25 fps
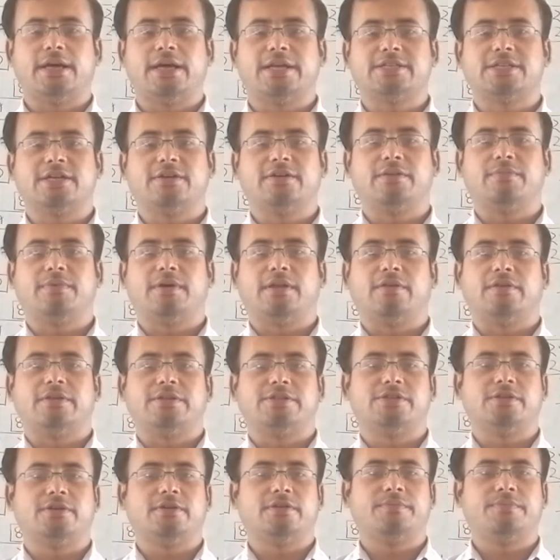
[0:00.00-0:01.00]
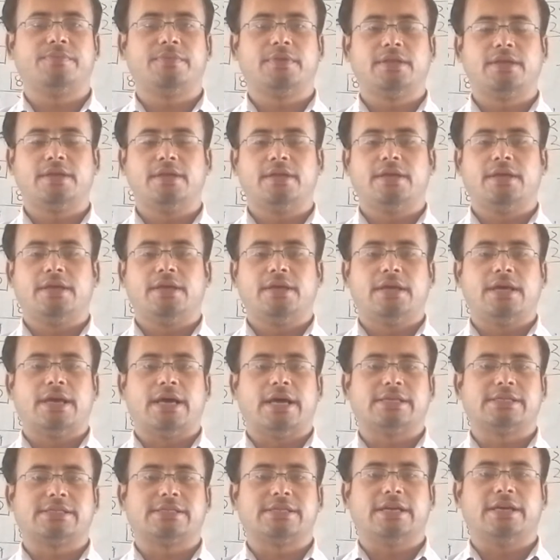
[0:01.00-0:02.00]
আশা করি ভালো আছো
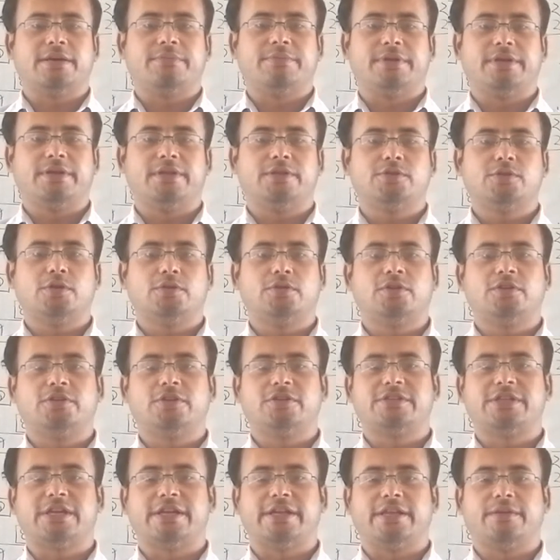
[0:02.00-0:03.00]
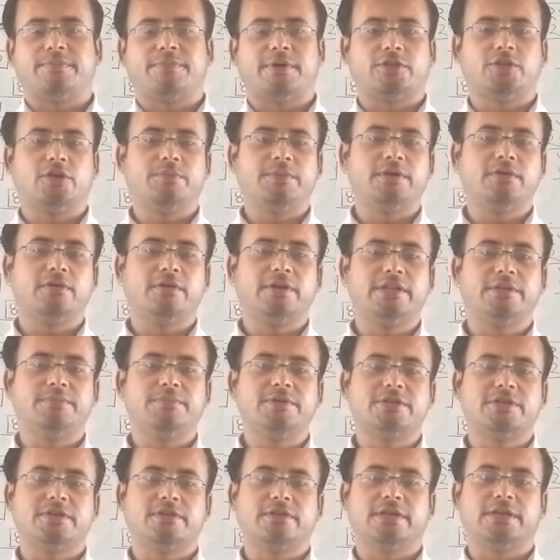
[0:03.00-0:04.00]
আজকে আমি চতুর্থ শ্রেণীর প্রাথমিক গণিত
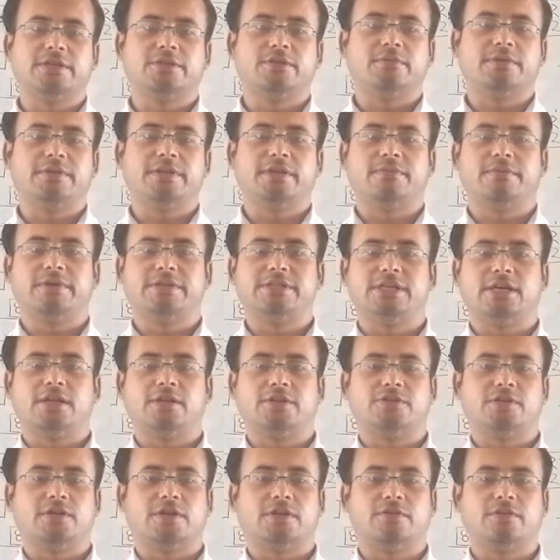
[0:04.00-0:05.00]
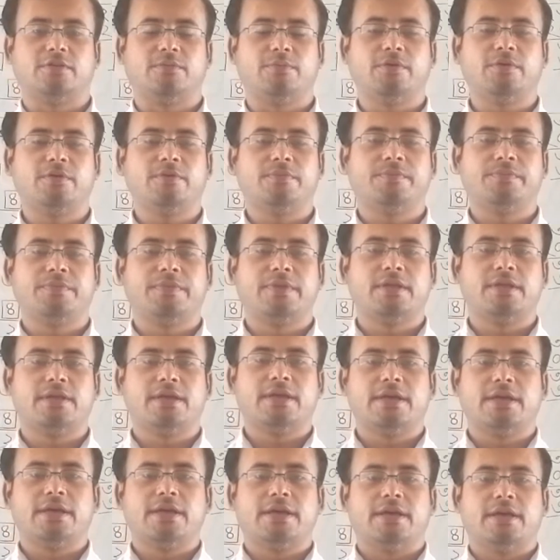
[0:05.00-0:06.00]
বিষয় নিয়ে তোমাদের মাঝে আলোচনা করব
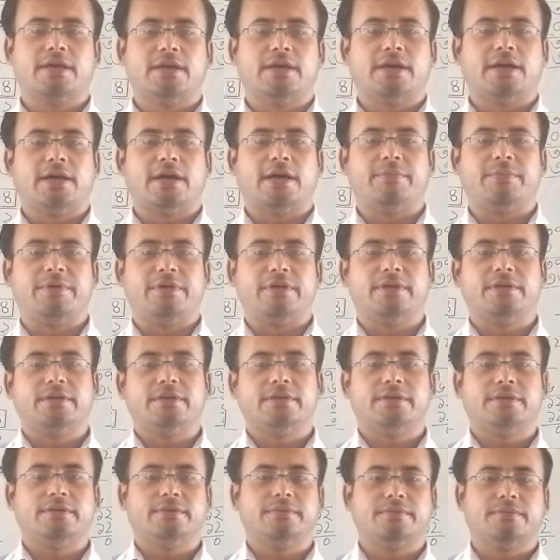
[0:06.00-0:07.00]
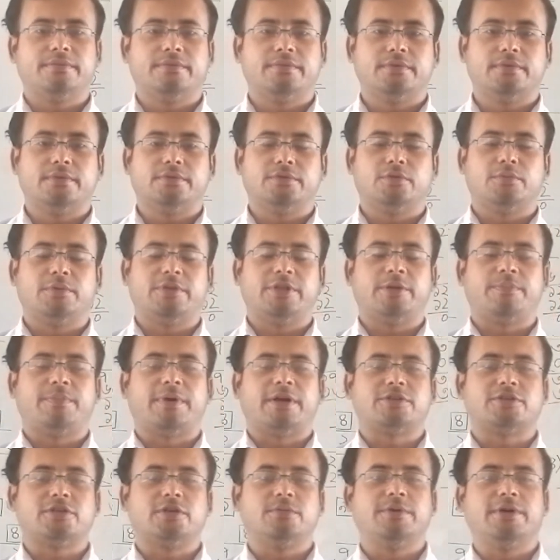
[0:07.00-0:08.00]
আমি তোমাদের
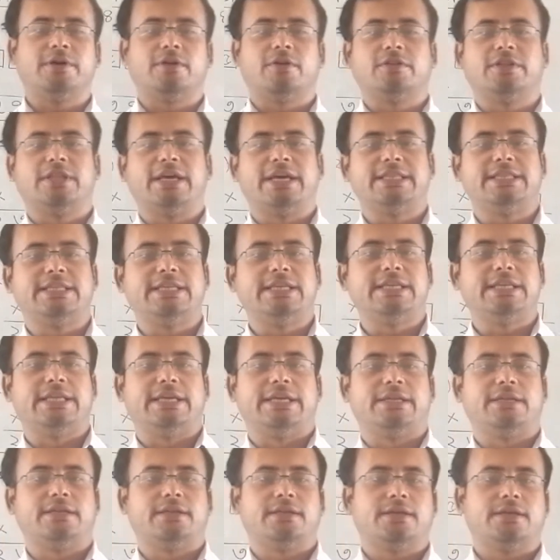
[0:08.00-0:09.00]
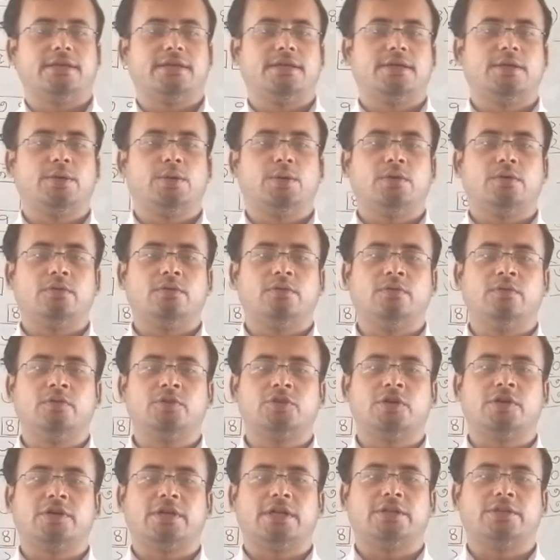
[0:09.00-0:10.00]
পাঠ্য বইয়ের অধ্যায় তিনের গুণ
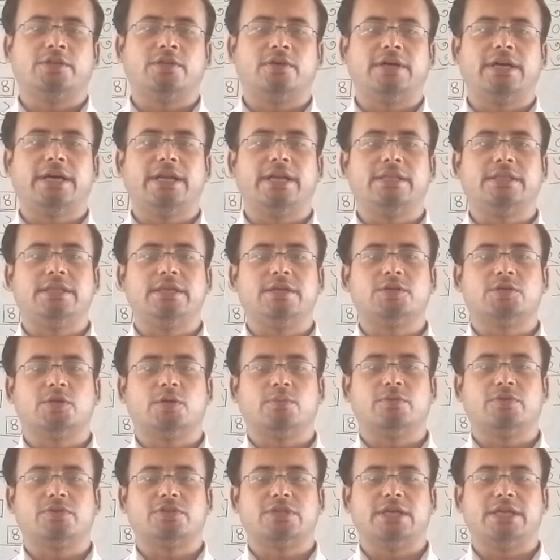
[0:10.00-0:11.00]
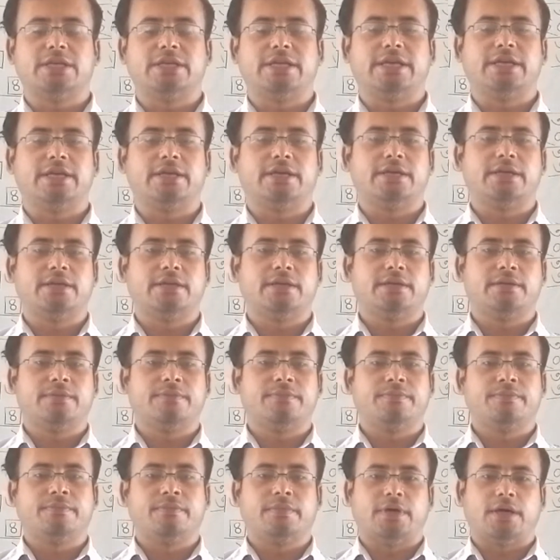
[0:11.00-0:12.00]
সংক্রান্ত গাণিতিক সমস্যা নিয়ে
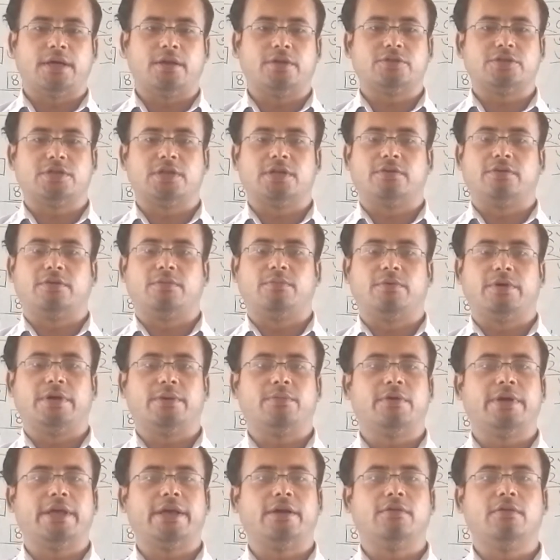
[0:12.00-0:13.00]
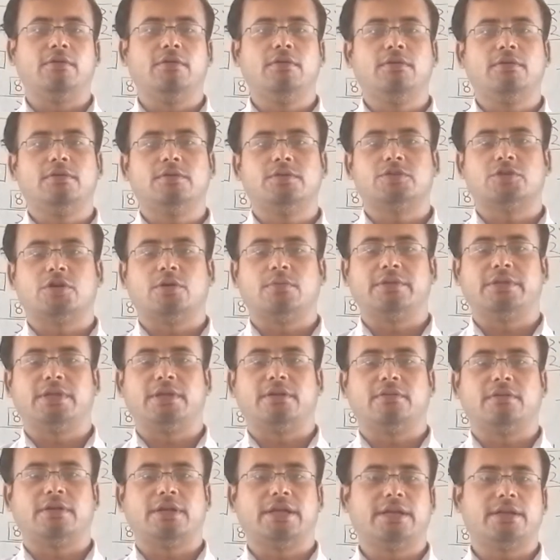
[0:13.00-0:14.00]
আলোচনা করব এবং এগুলো সমাধান
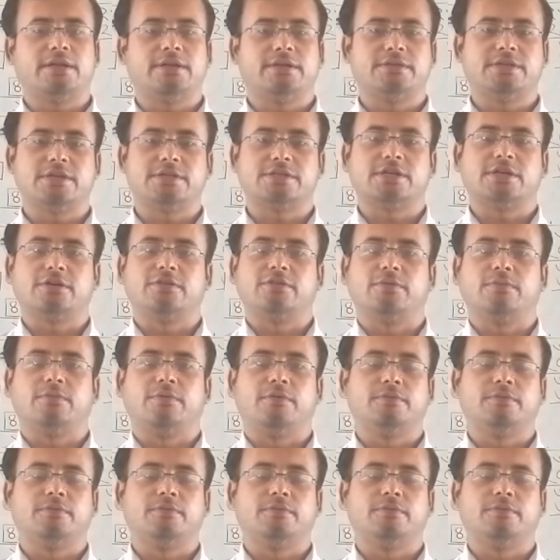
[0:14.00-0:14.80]
করার চেষ্টা করব